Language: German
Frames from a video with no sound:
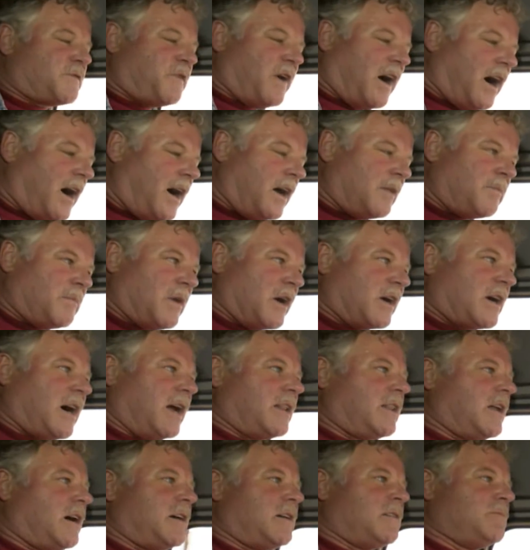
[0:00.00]
Fahren. Man
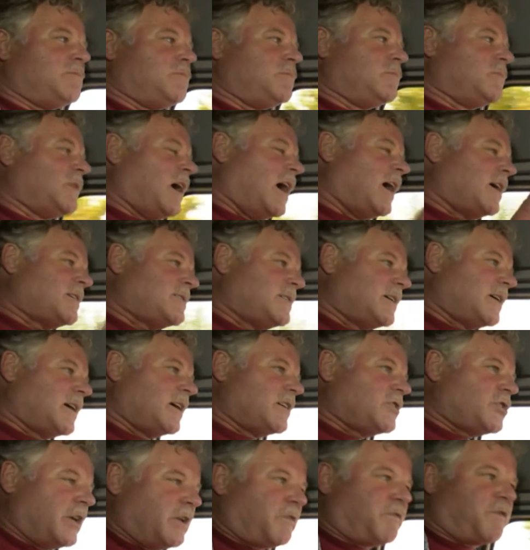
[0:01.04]
kann da einen
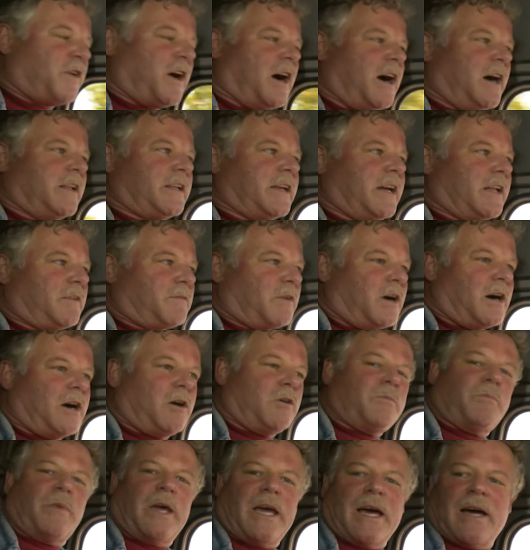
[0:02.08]
80er-Schnitt fahren etwa
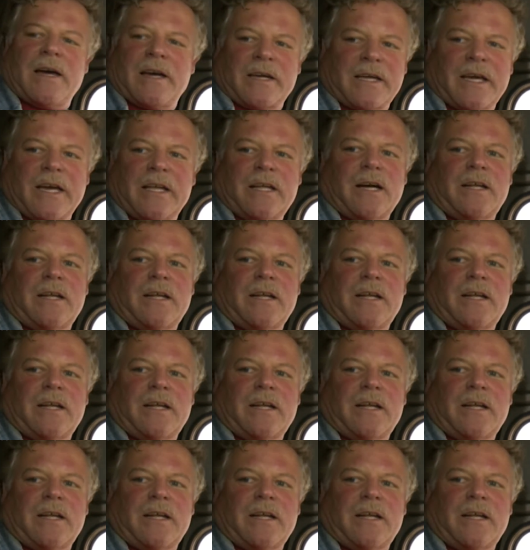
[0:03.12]
und mehr geht da